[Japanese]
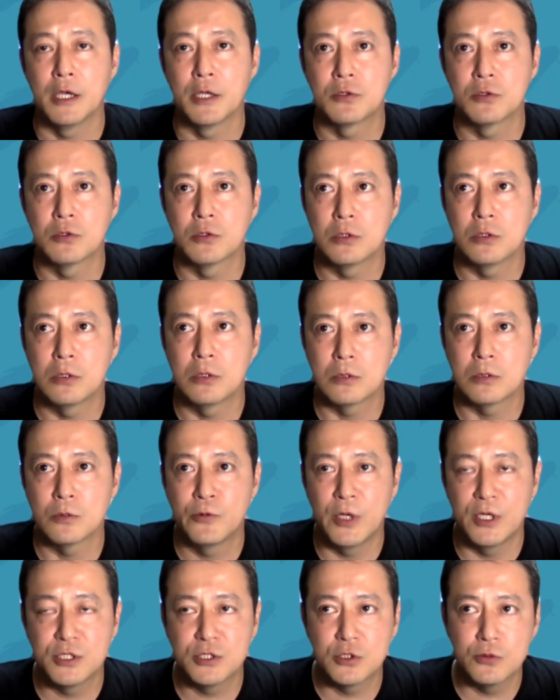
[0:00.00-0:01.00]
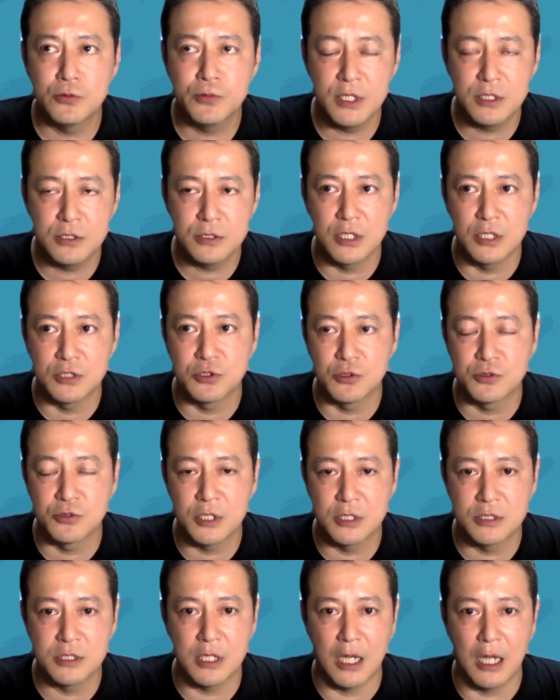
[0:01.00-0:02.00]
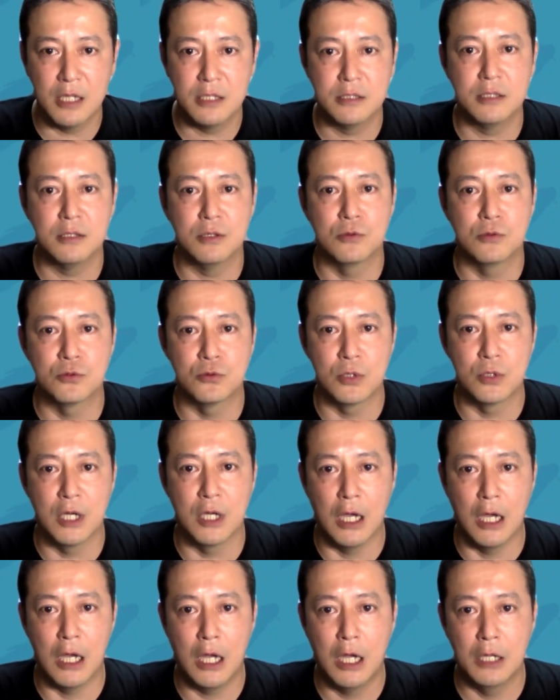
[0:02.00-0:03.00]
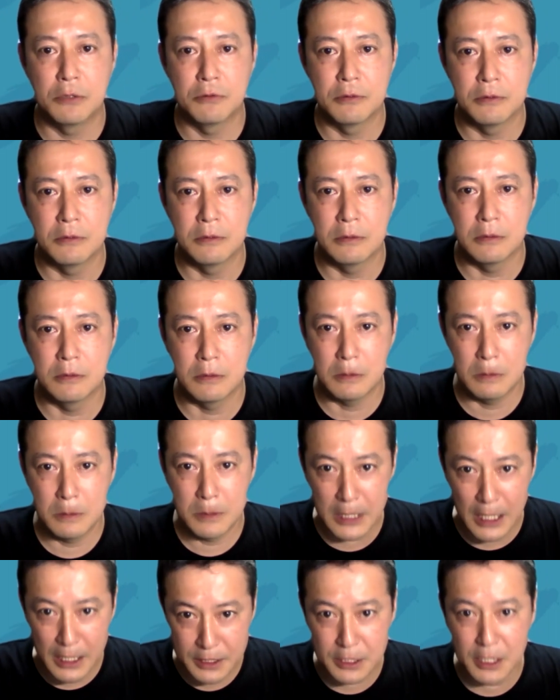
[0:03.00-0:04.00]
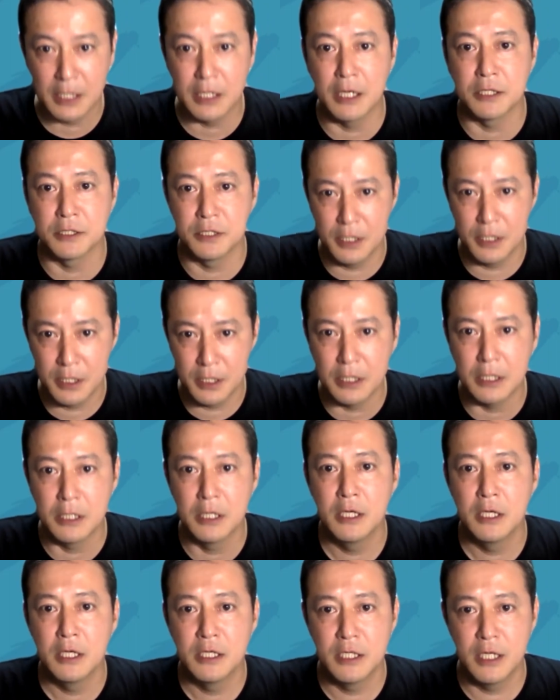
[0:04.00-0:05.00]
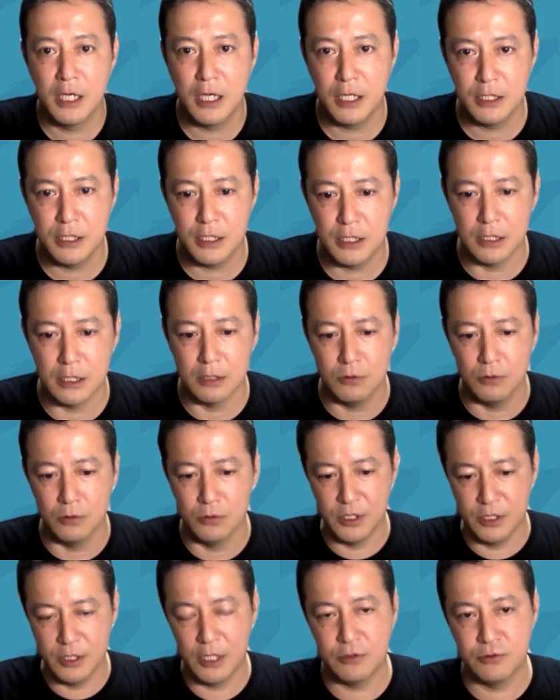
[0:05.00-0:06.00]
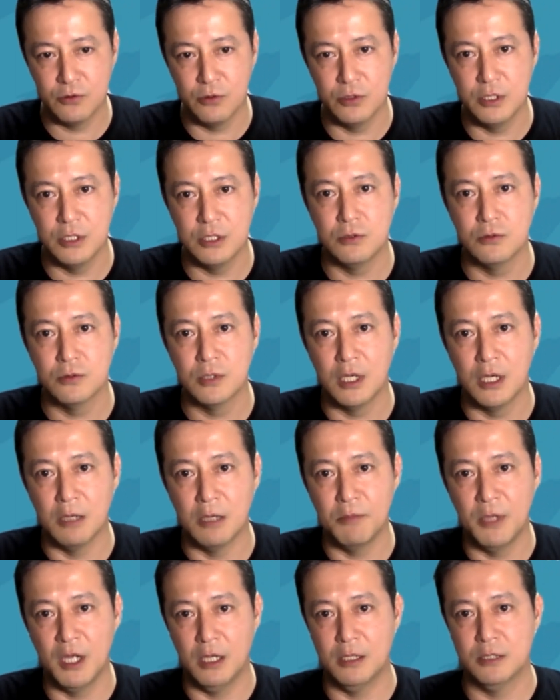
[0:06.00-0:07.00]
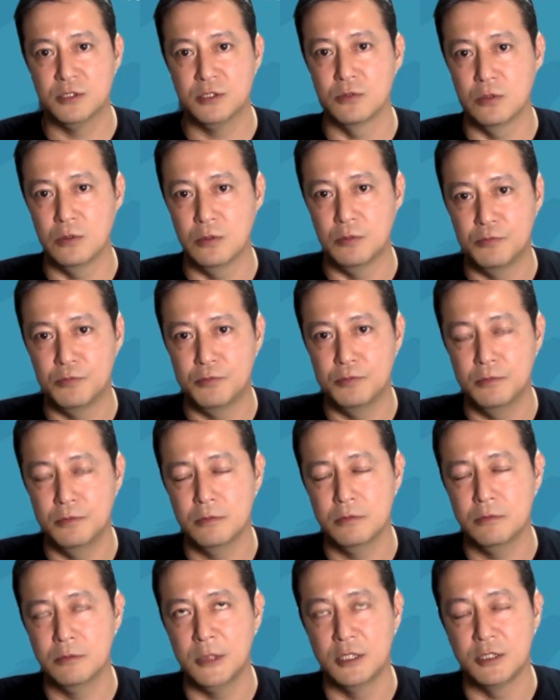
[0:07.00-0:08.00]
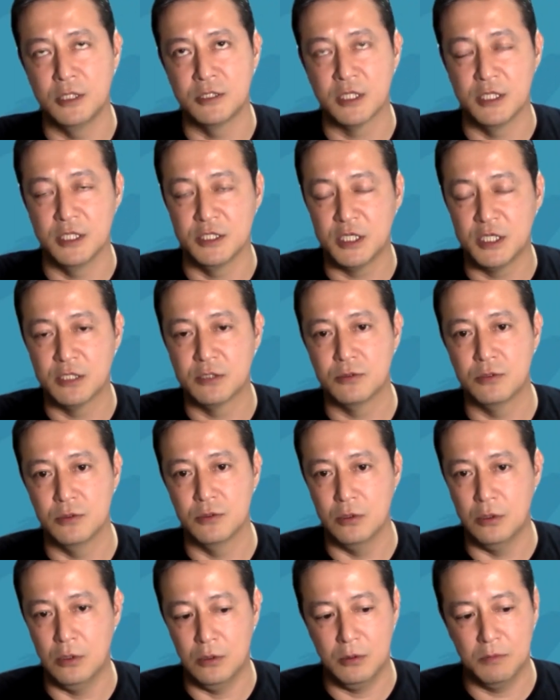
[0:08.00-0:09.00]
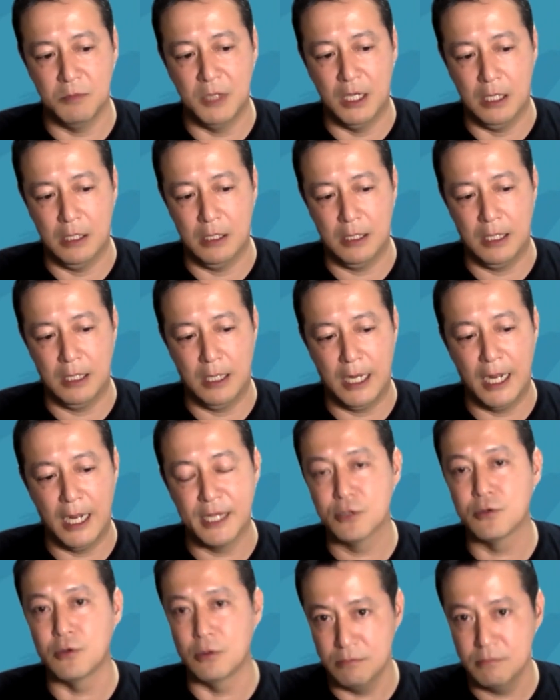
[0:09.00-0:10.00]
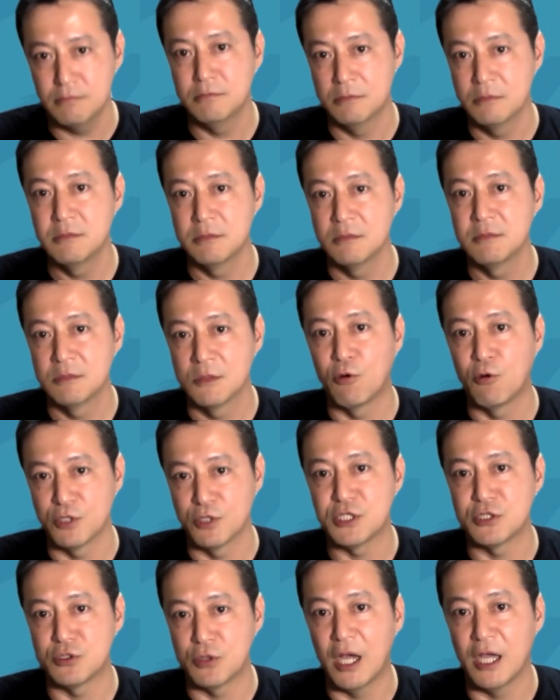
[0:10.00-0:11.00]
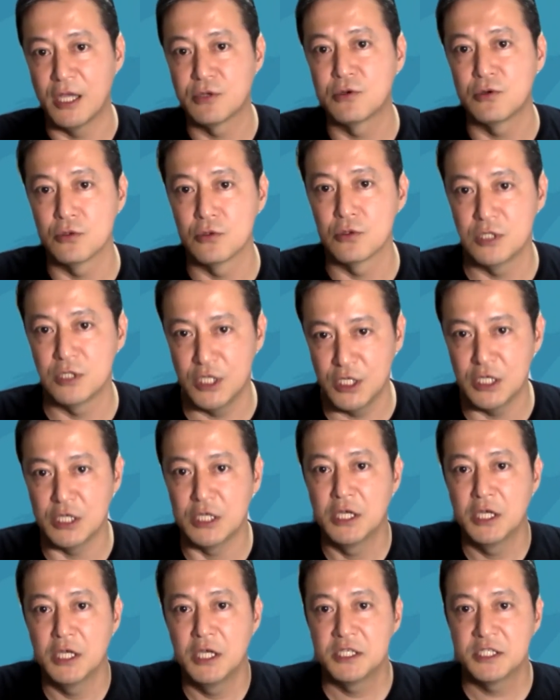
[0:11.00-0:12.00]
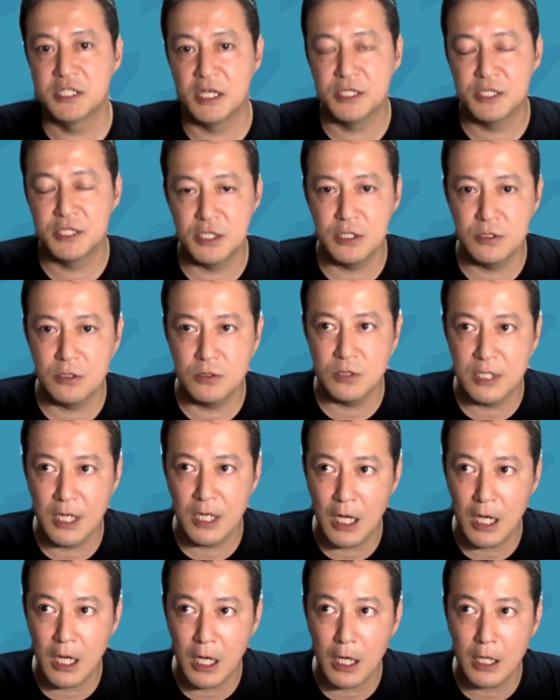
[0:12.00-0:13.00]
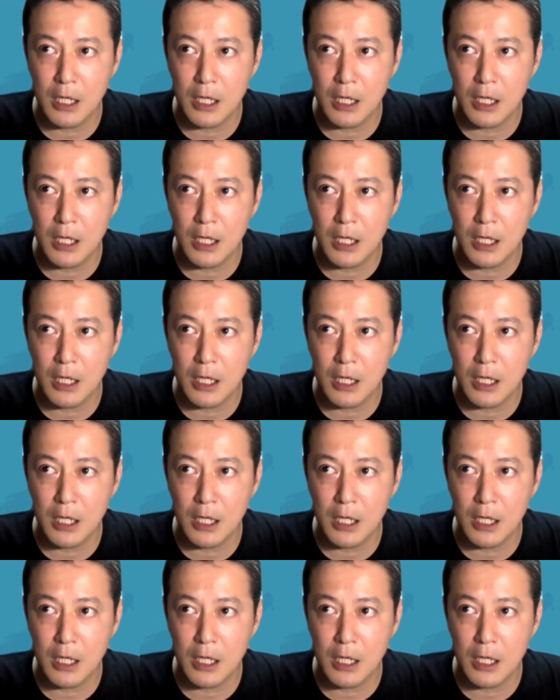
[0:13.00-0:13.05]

えっとフェイスとフェイスで直接会ったことがあのない中で、やはりこうディレクトリーとか、まあそのなんですかね、チャットのまあアイコン、個人のアイコンに写真が